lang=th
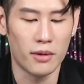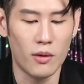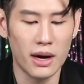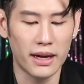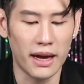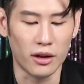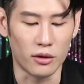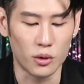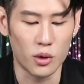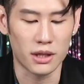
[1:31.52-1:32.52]
เพราะว่าเกณฑ์ขอ
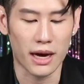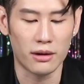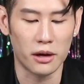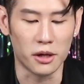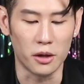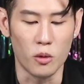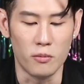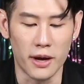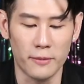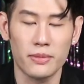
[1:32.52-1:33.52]
งดวงชาวราศีกุม
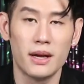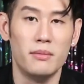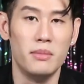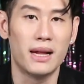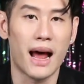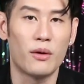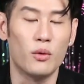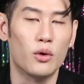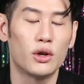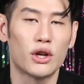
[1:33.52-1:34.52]
เนี่ยมีราหู
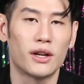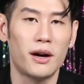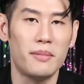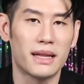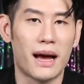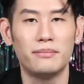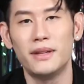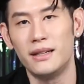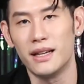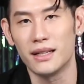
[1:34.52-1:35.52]
โคจรเข้าไปทับ
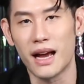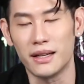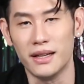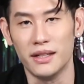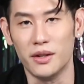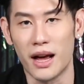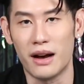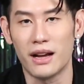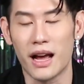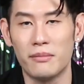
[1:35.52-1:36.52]
ในเรือนการเงินอยู่แล้
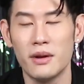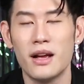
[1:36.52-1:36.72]
วนะครับ